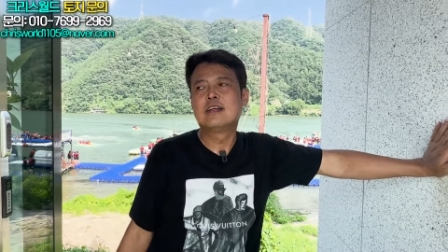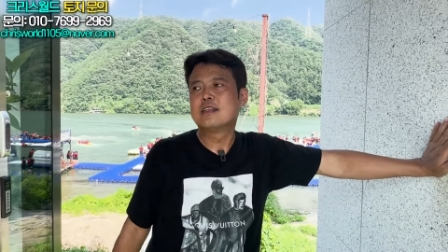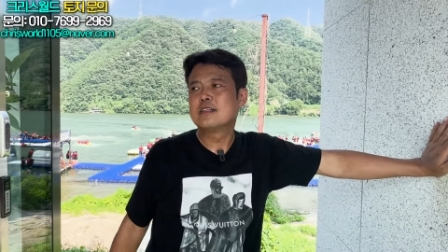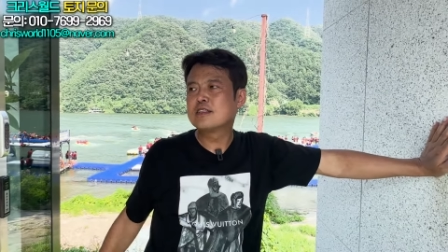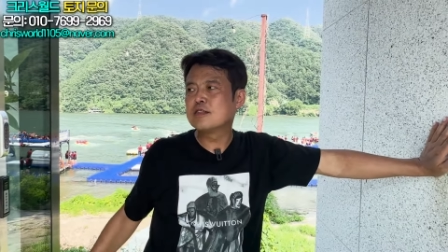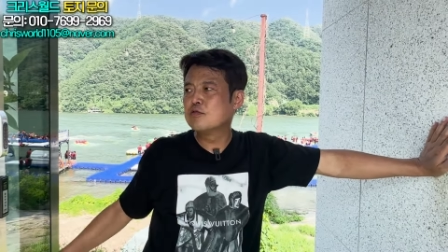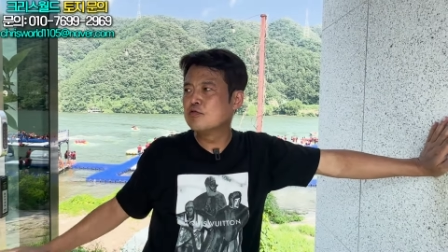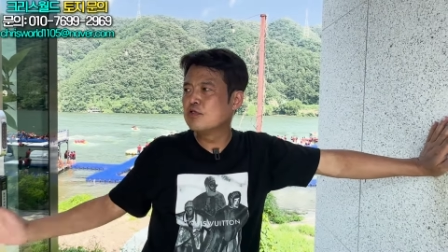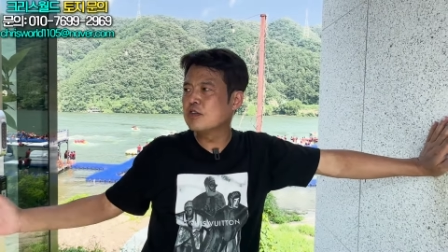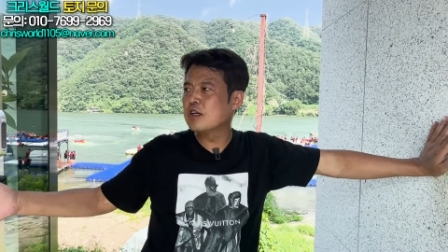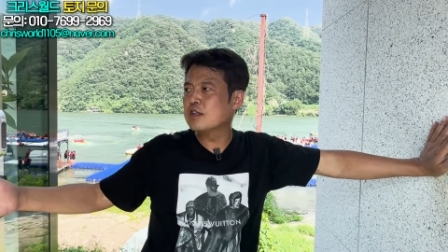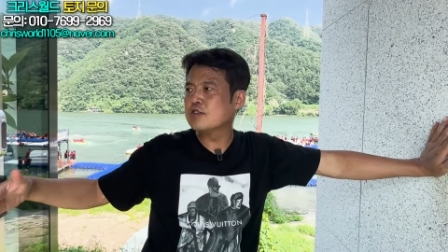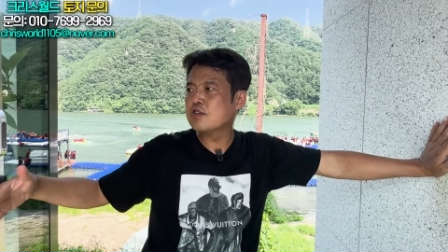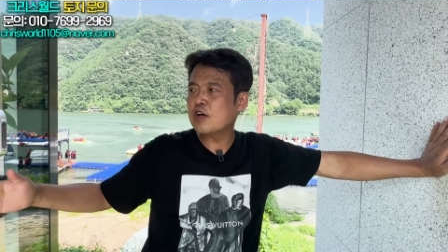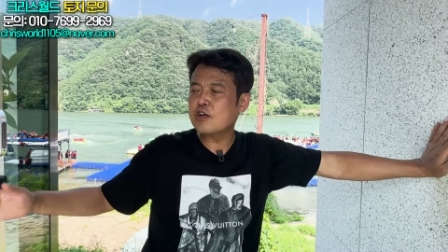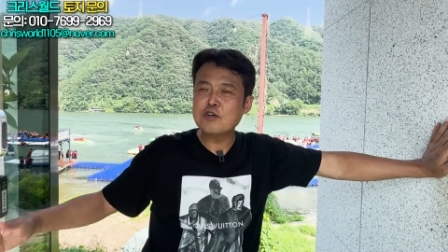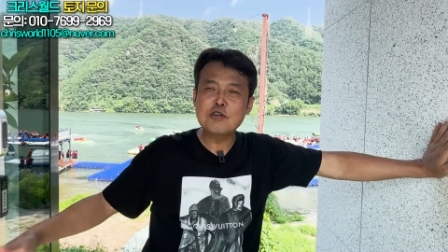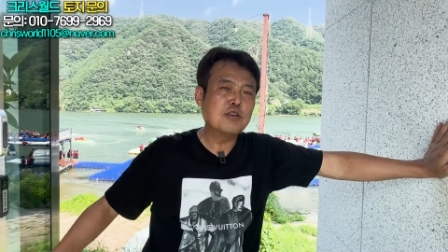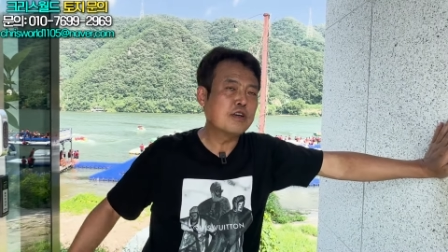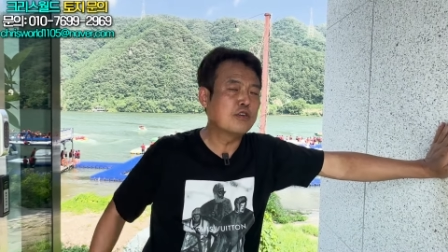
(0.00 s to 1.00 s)
지금 우리가
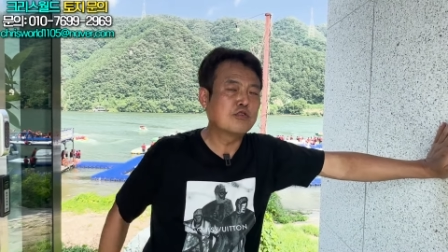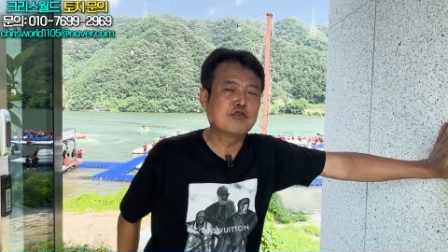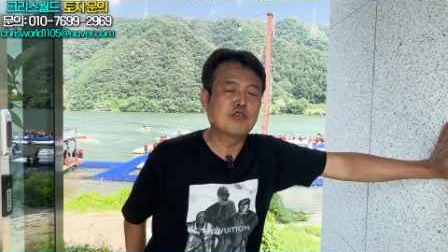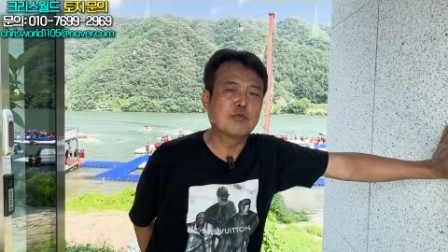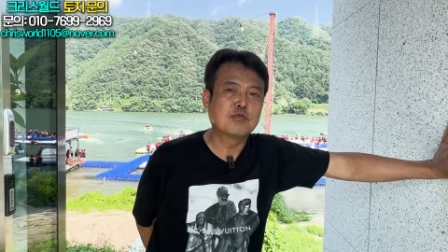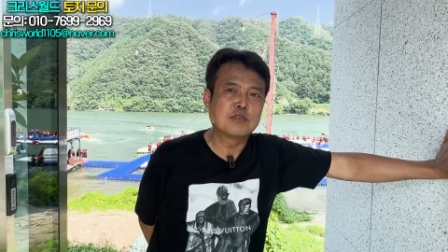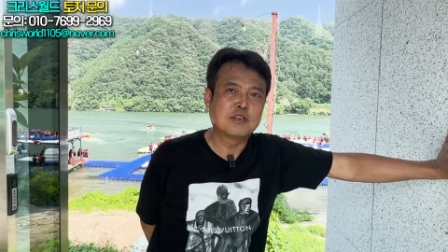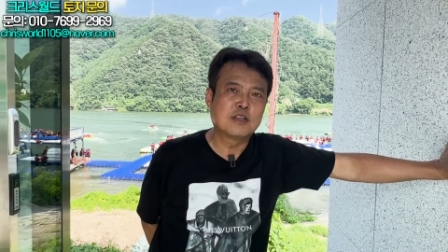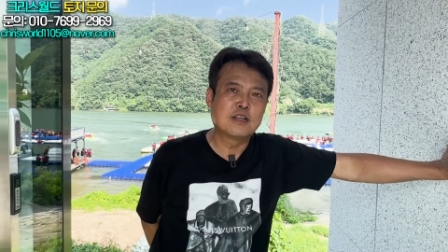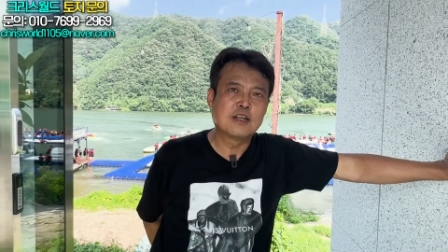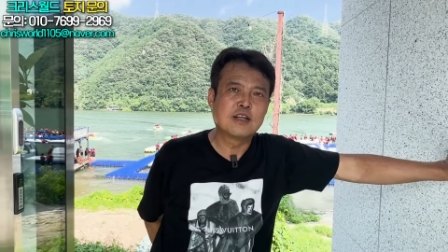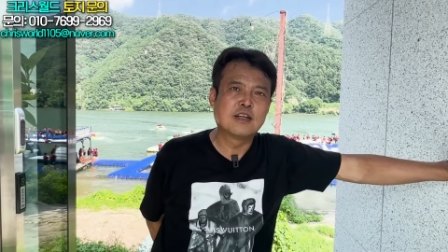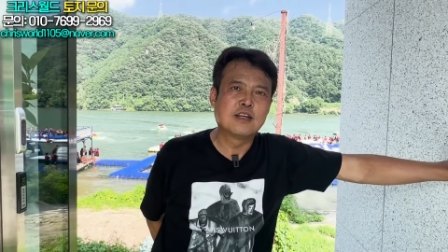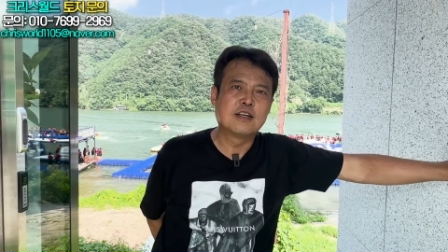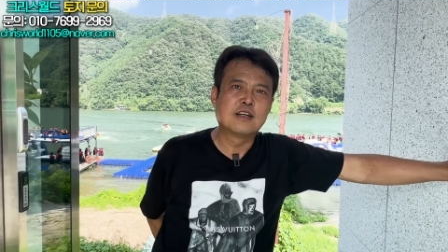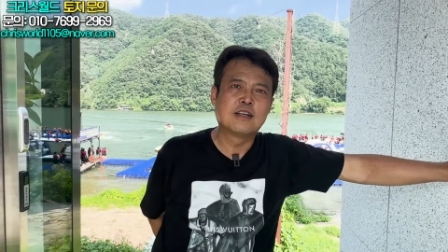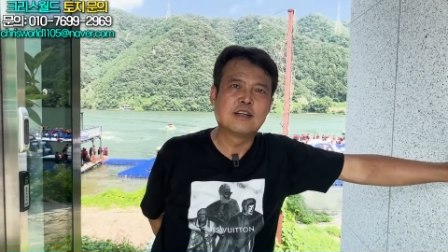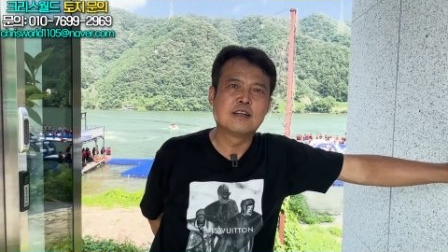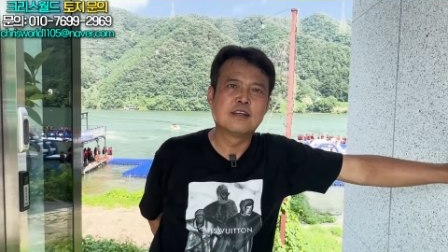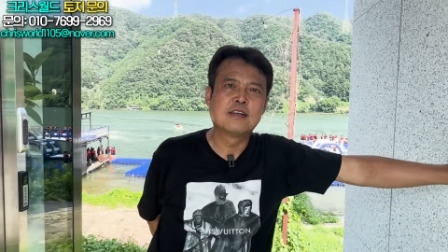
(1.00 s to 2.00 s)
촬영을 할 수가
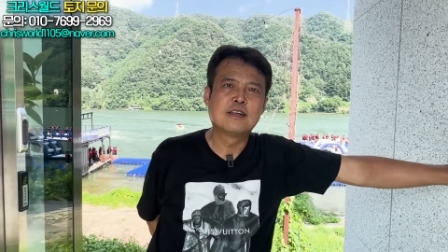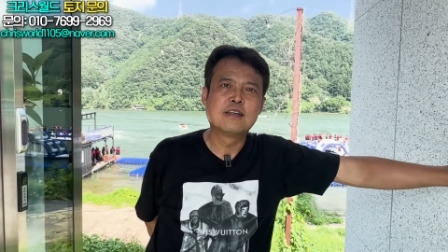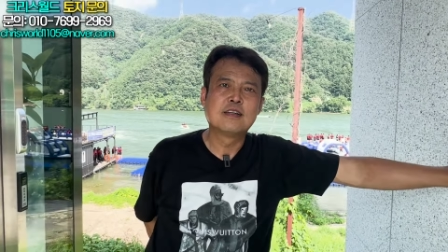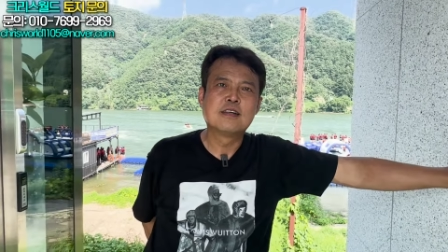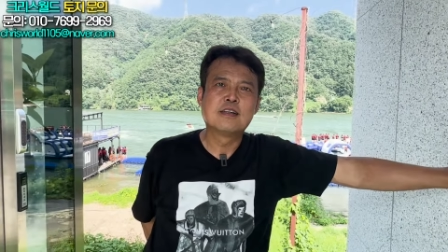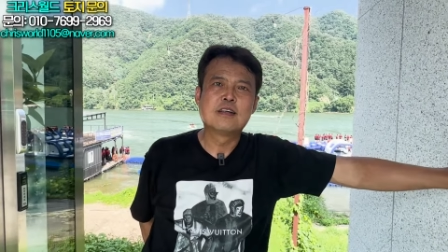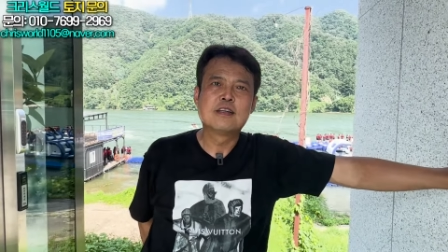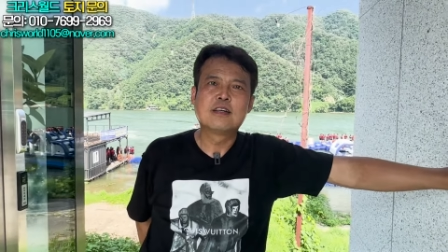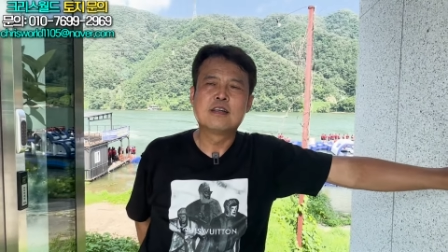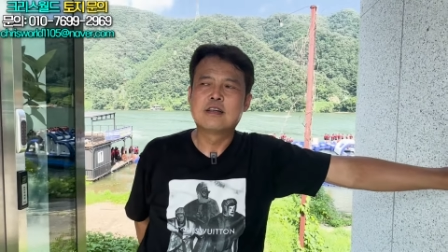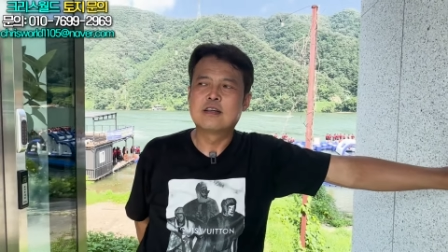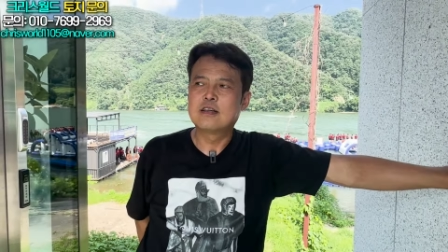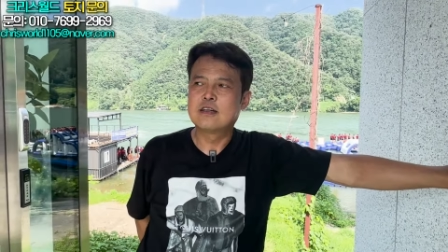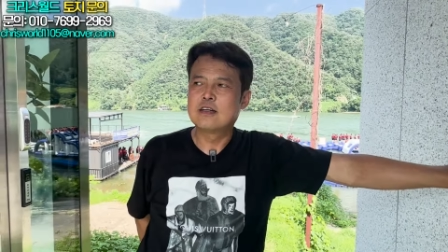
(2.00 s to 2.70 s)
없잖아. 그리고 진짜